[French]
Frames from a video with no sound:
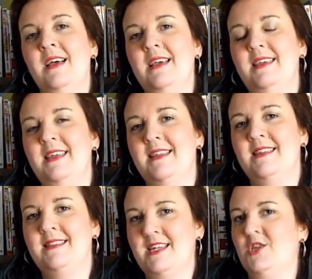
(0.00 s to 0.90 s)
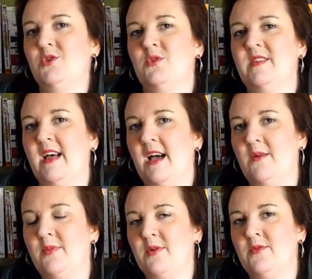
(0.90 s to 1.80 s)
Il y a des tas de choses à
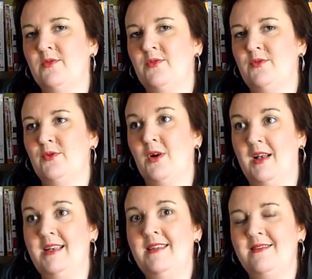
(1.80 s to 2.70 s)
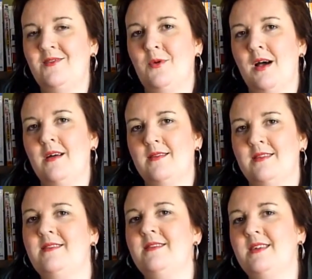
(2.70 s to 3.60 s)
apprendre sur l'histoire
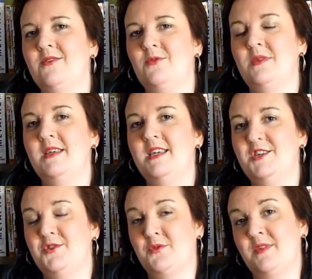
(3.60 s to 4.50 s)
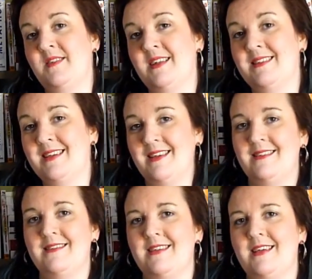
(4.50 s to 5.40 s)
des États-Unis et j'ai trouvé ça très
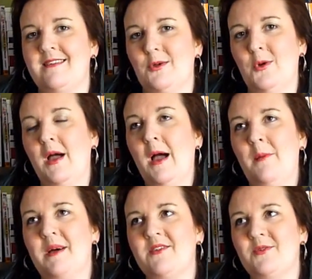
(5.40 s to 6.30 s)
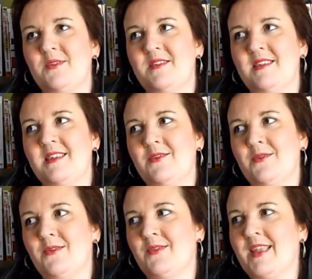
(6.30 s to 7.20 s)
intéressant parce que c'est
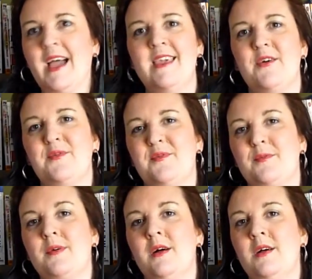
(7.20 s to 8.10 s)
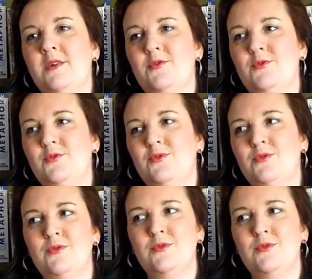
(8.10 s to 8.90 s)
en arrière fou Du coup,